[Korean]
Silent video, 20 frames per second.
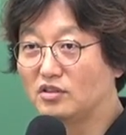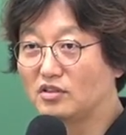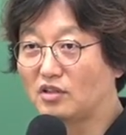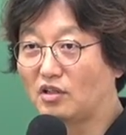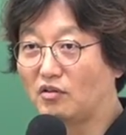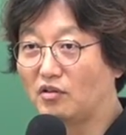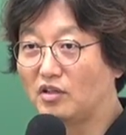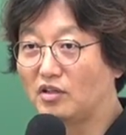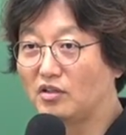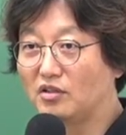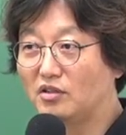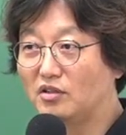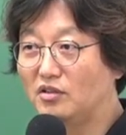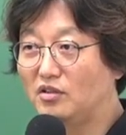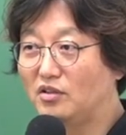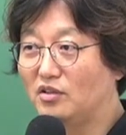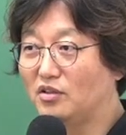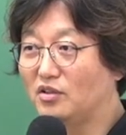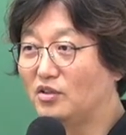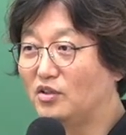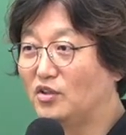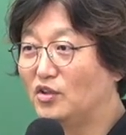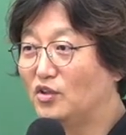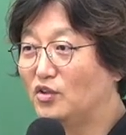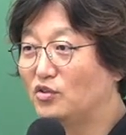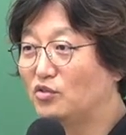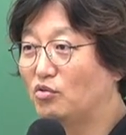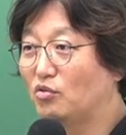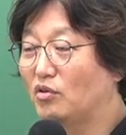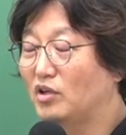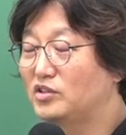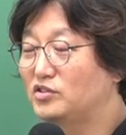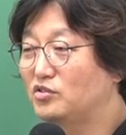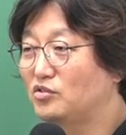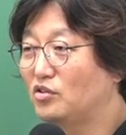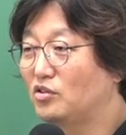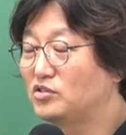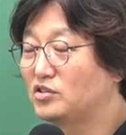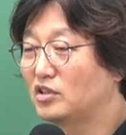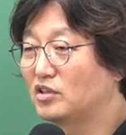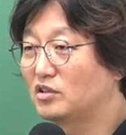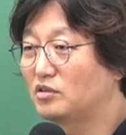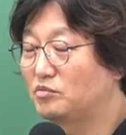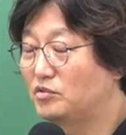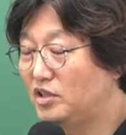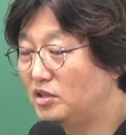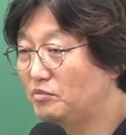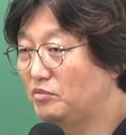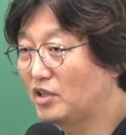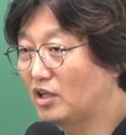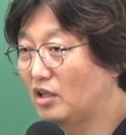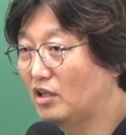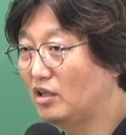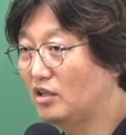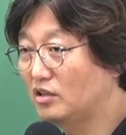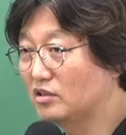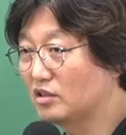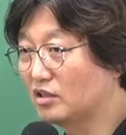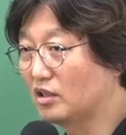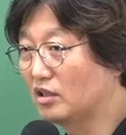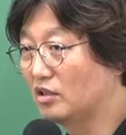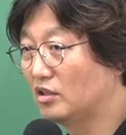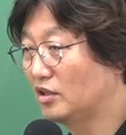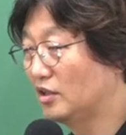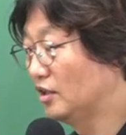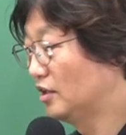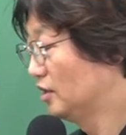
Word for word: 예, 나와요. 예. 소관청 설정하면 틀립니다.